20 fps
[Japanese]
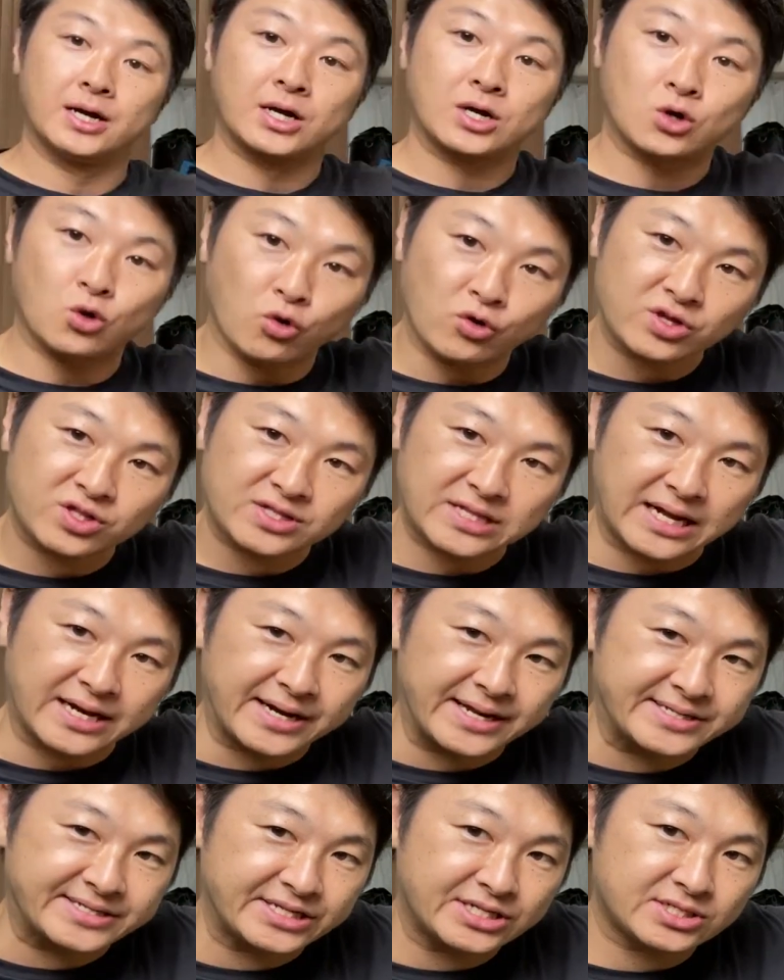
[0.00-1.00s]
こういった
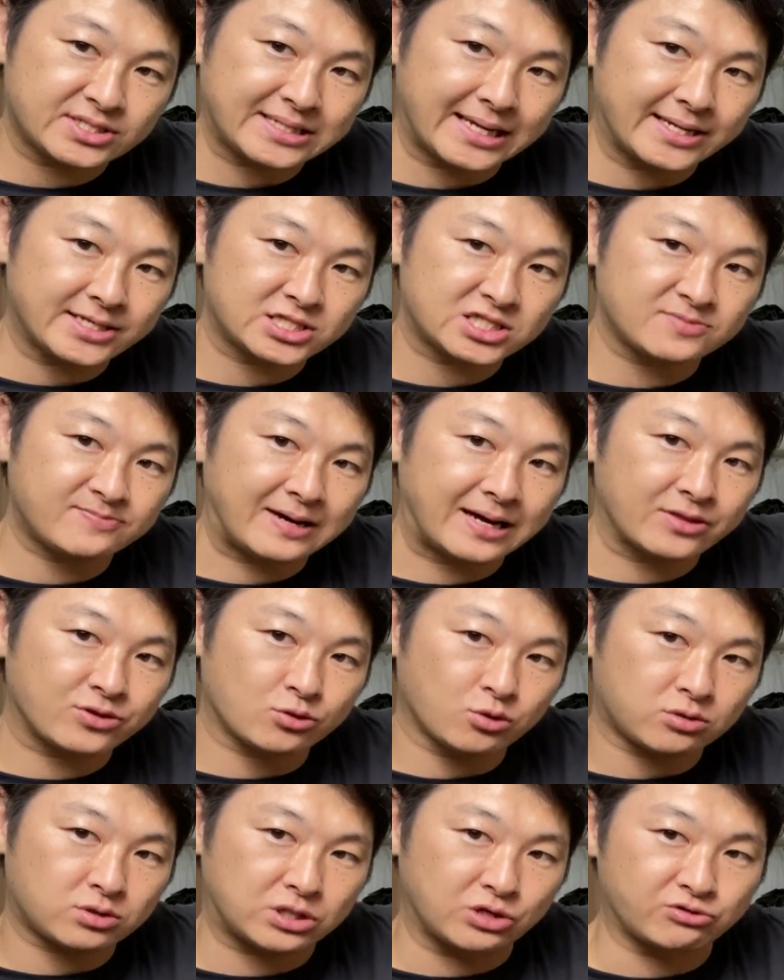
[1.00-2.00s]

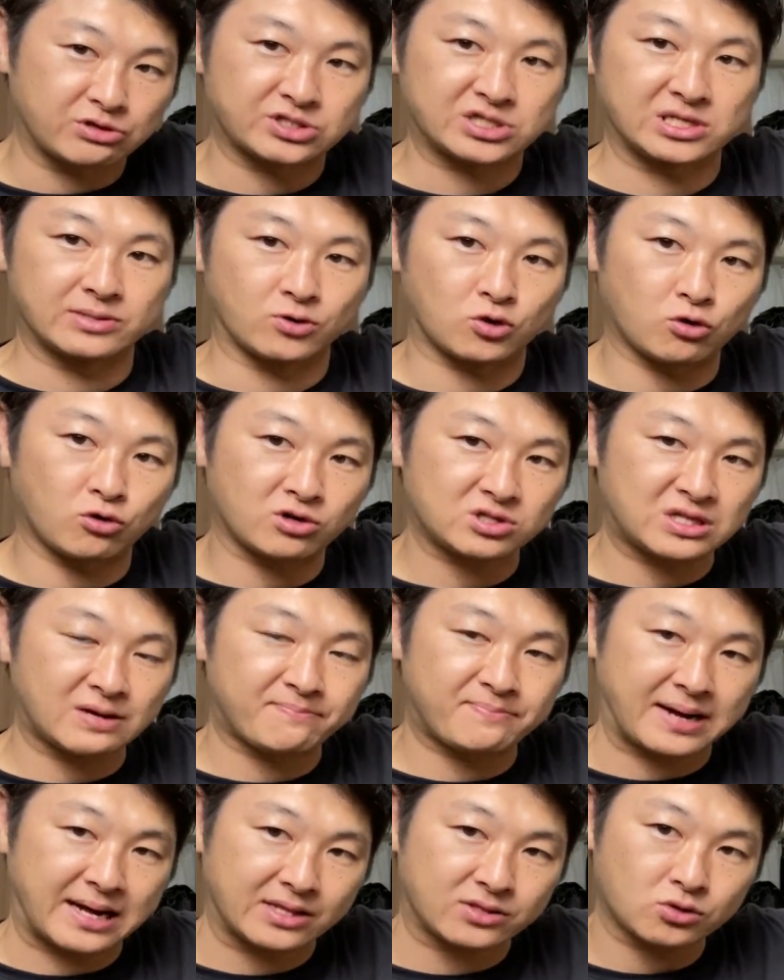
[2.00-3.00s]
レジスタンスバンドっていうんですけども、こういった
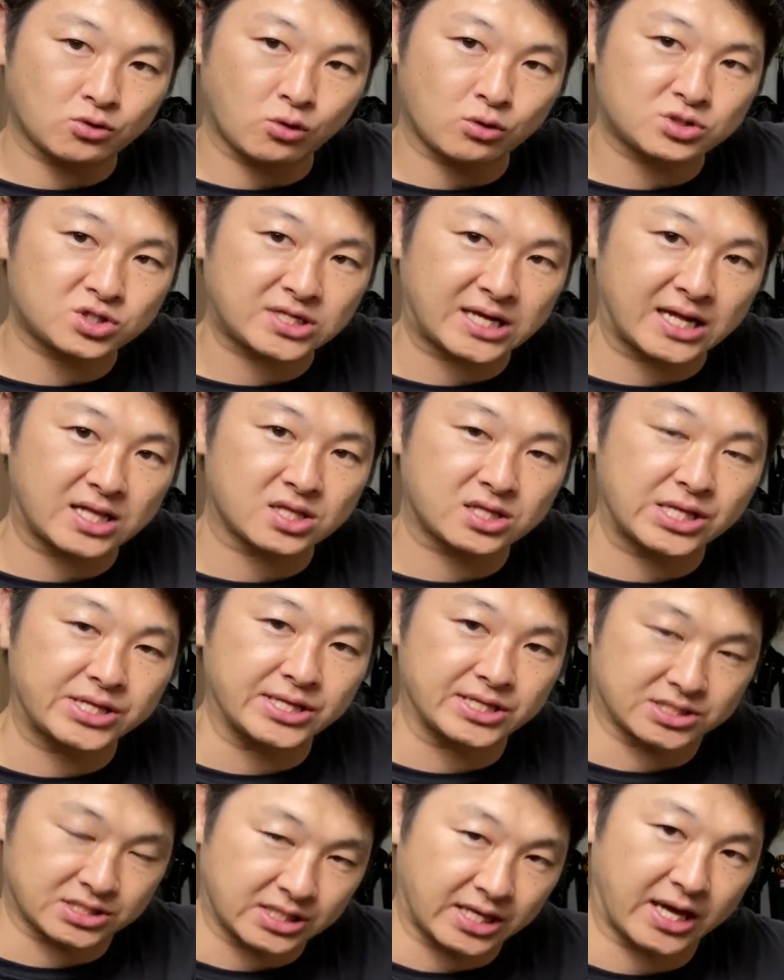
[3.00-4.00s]
バンドを使ってで
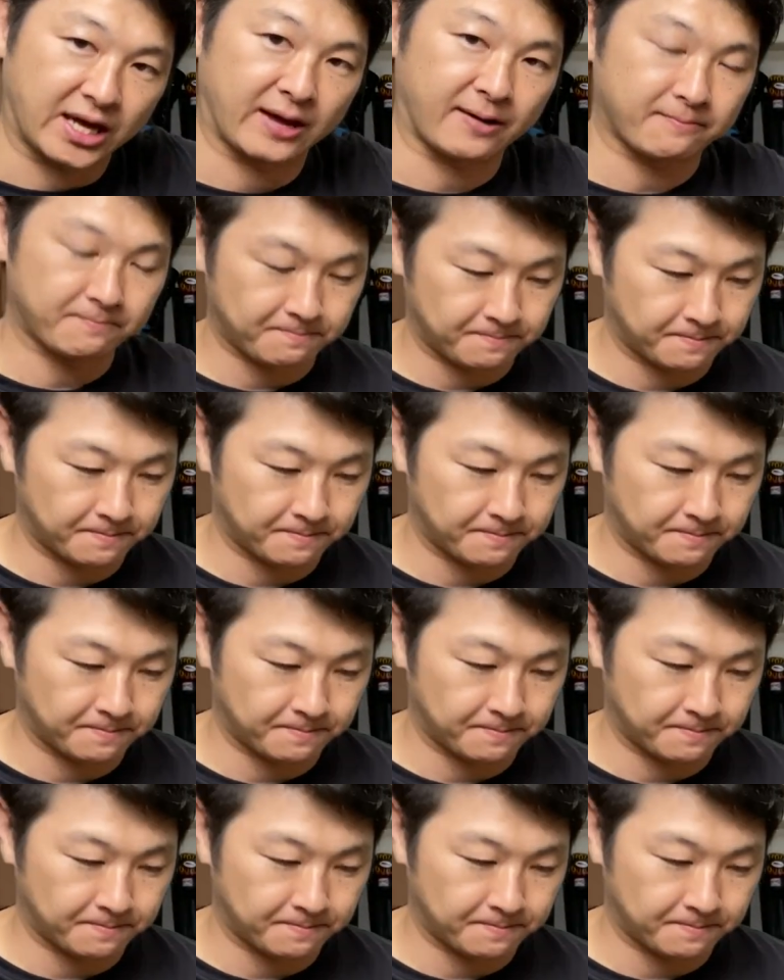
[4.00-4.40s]
すね、